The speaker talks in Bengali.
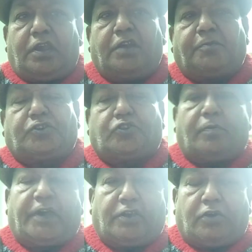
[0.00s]
এরপর
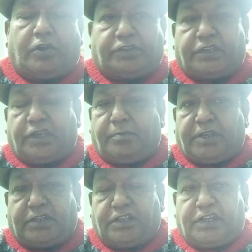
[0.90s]
সবাই ঘর থেকে
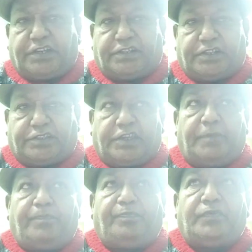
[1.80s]
বেরিয়ে এসেছে
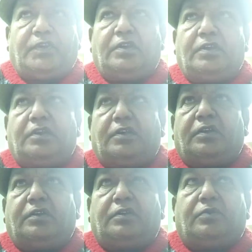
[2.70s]

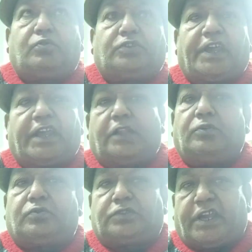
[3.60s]
কোথায় গেল
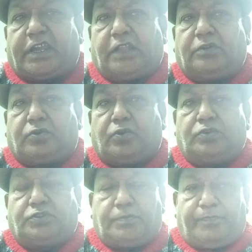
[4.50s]
কোথায় গেল খোঁজ